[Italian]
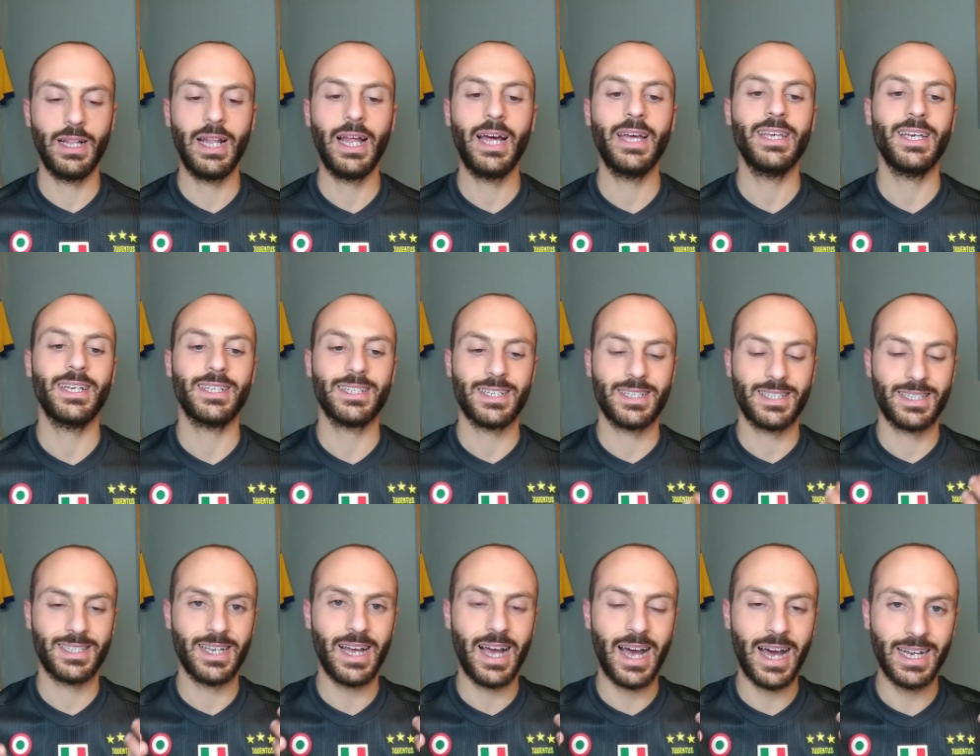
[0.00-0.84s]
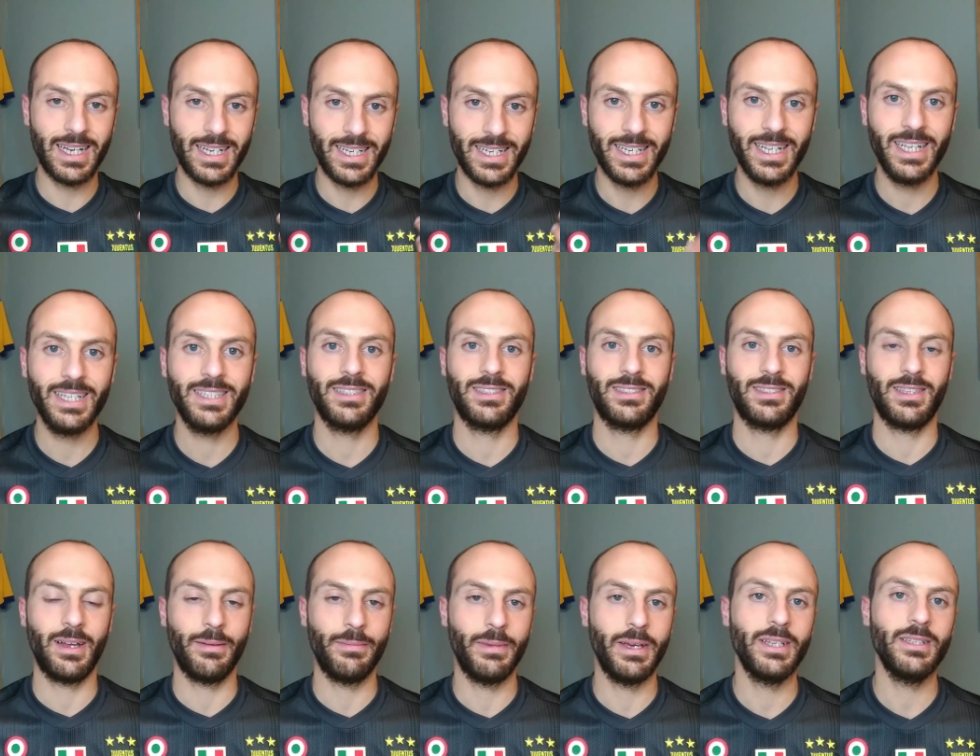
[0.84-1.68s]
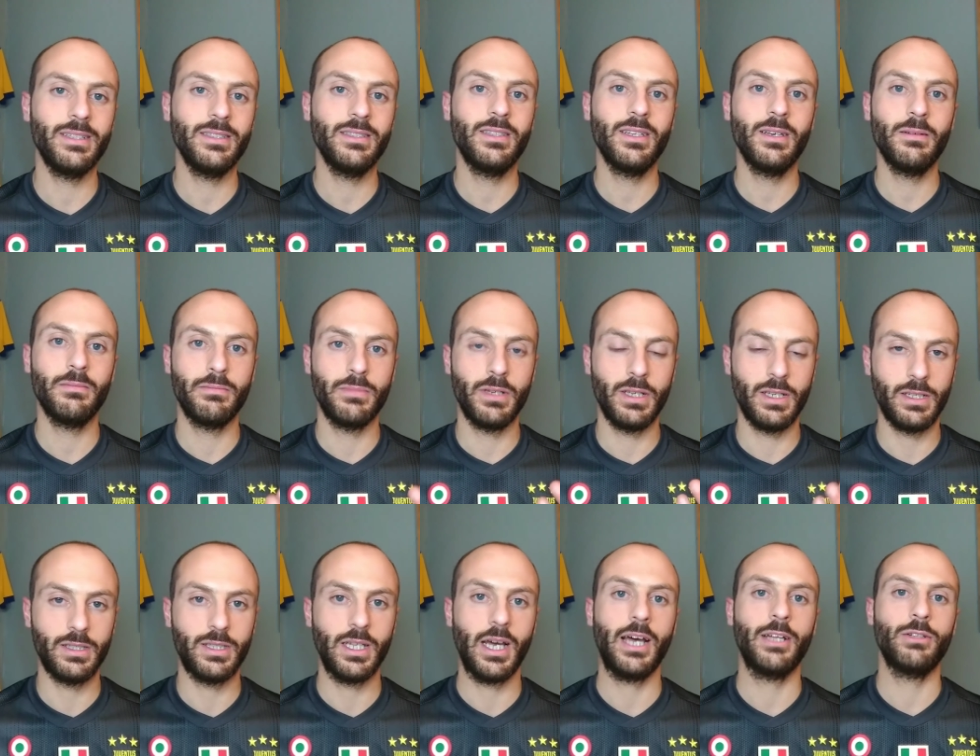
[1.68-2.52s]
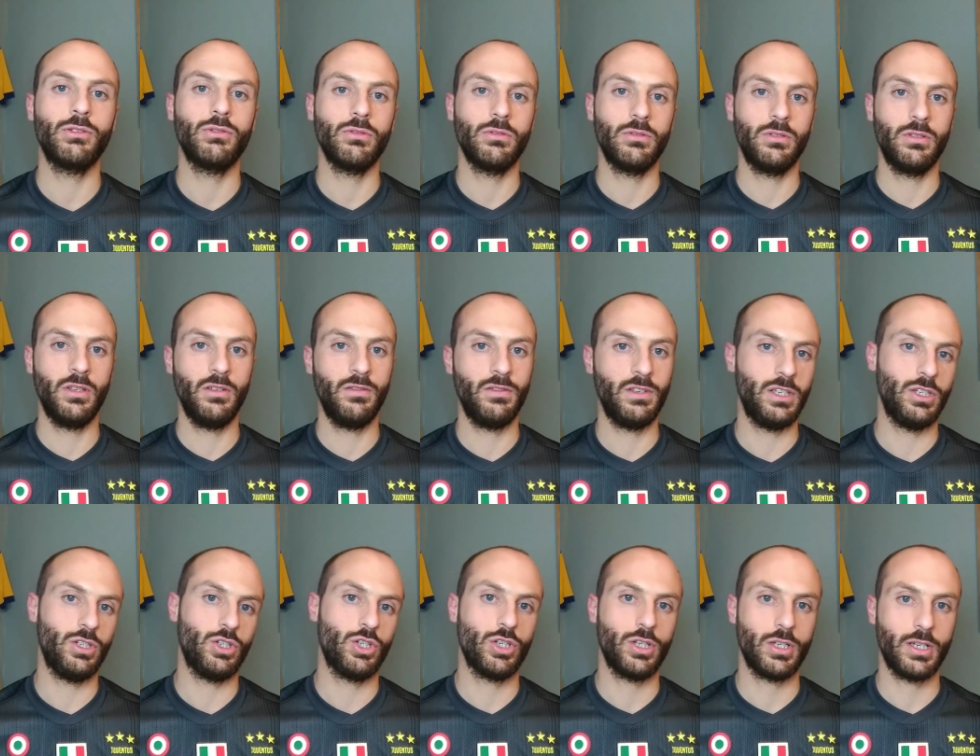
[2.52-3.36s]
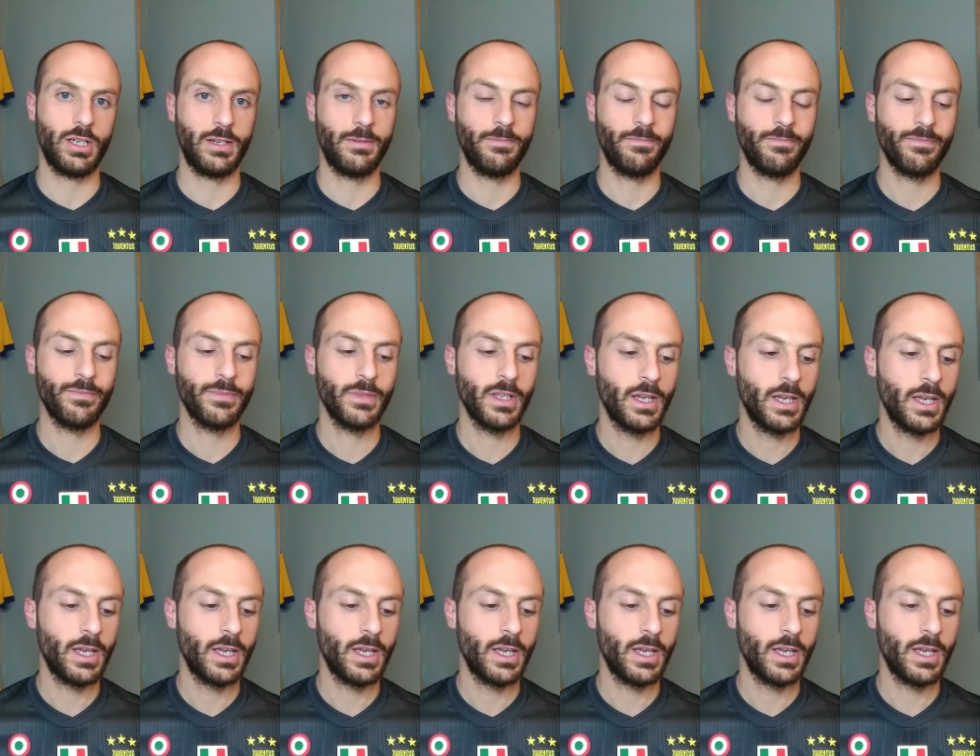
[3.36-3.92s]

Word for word: L'Ajax ha nettamente meritato di vincere.